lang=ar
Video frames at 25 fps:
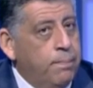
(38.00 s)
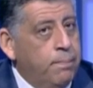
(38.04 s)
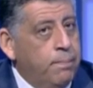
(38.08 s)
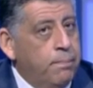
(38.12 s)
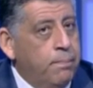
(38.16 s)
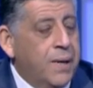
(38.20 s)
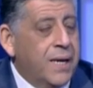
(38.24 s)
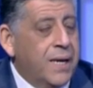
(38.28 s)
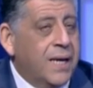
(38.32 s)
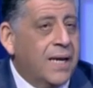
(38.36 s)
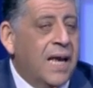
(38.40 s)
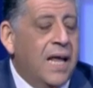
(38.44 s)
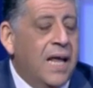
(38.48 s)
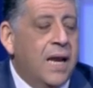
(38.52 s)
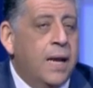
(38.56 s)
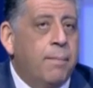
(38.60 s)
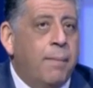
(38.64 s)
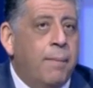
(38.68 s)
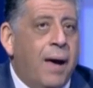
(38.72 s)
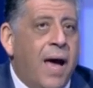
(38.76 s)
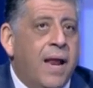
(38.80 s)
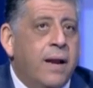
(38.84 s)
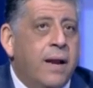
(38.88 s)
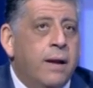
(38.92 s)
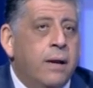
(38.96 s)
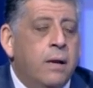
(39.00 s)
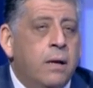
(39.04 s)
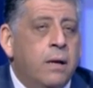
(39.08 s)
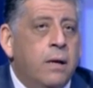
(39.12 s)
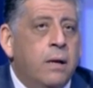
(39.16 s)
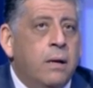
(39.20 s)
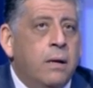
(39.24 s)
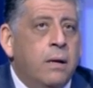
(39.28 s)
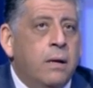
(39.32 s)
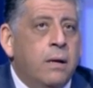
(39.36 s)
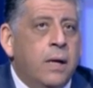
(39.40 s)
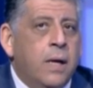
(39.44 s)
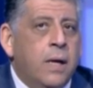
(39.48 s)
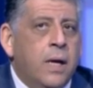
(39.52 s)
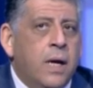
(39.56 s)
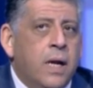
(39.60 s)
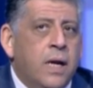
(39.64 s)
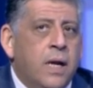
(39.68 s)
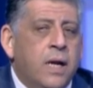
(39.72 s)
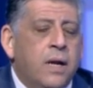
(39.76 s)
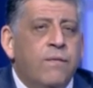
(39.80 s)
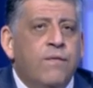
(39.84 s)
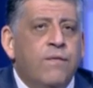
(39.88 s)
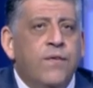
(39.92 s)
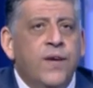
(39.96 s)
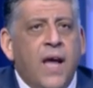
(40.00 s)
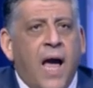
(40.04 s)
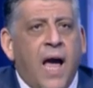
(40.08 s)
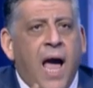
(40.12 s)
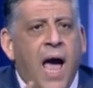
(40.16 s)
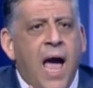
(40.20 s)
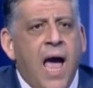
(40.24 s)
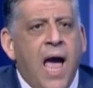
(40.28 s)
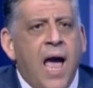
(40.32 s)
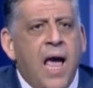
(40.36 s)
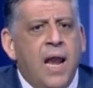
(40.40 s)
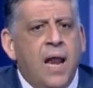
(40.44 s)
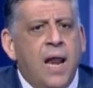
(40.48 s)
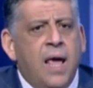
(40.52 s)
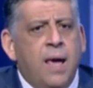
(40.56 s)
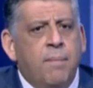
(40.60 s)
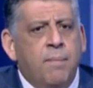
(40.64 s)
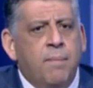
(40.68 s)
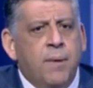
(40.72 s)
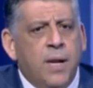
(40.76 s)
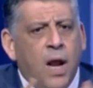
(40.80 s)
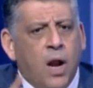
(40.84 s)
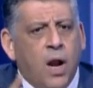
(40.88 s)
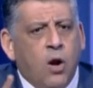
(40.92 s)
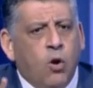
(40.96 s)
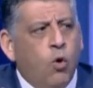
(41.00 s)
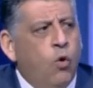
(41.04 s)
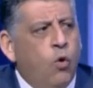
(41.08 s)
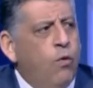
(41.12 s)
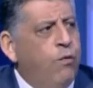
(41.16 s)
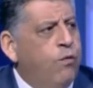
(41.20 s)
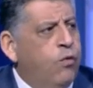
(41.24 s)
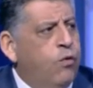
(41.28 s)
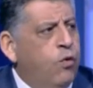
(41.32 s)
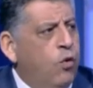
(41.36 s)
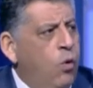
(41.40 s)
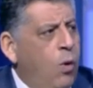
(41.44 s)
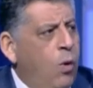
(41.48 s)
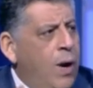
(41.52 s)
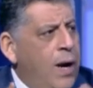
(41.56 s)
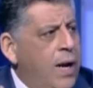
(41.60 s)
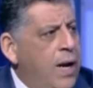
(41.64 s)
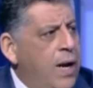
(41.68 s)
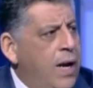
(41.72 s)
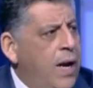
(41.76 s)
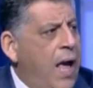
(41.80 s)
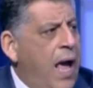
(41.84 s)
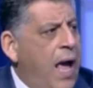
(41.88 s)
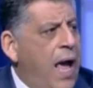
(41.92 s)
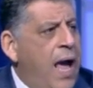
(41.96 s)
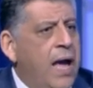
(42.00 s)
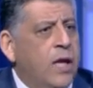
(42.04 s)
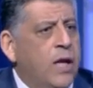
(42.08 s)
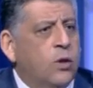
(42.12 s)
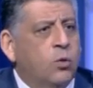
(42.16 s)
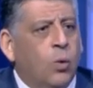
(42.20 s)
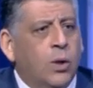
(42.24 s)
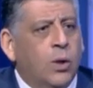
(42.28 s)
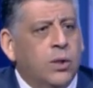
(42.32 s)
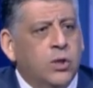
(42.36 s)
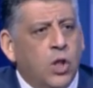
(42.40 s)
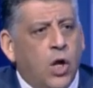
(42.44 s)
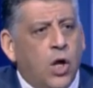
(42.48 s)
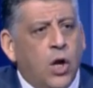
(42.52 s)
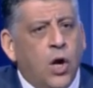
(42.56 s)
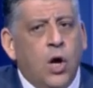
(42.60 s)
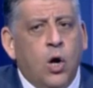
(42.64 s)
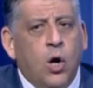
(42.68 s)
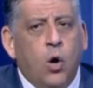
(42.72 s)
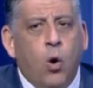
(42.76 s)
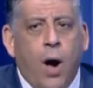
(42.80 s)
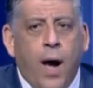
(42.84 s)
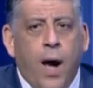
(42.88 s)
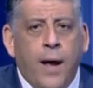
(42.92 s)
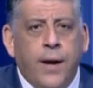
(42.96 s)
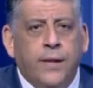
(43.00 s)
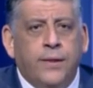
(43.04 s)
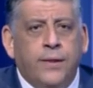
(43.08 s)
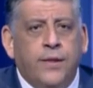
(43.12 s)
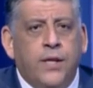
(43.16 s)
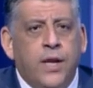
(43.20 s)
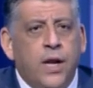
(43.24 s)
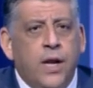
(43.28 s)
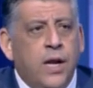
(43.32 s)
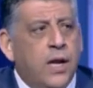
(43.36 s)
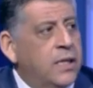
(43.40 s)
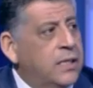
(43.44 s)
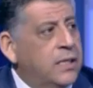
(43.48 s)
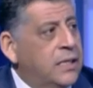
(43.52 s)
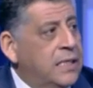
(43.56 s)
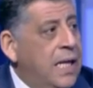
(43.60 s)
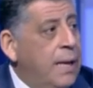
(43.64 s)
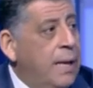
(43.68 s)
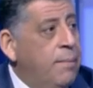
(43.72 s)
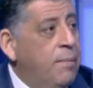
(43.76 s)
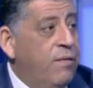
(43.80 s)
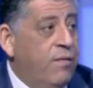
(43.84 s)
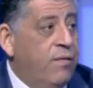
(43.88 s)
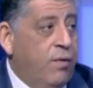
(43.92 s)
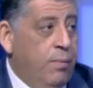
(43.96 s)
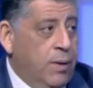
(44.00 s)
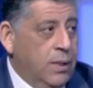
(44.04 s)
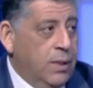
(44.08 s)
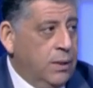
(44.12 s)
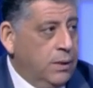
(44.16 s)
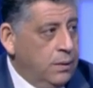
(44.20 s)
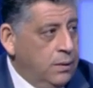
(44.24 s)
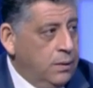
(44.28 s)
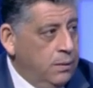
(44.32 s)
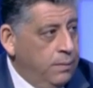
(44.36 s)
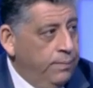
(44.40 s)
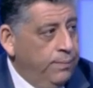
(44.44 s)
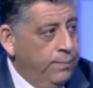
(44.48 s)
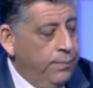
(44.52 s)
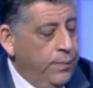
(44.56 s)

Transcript: بيتكلم عن ان في حاله من الكفر والالحاد والتراجع عن الدين الاسلامي في مصر.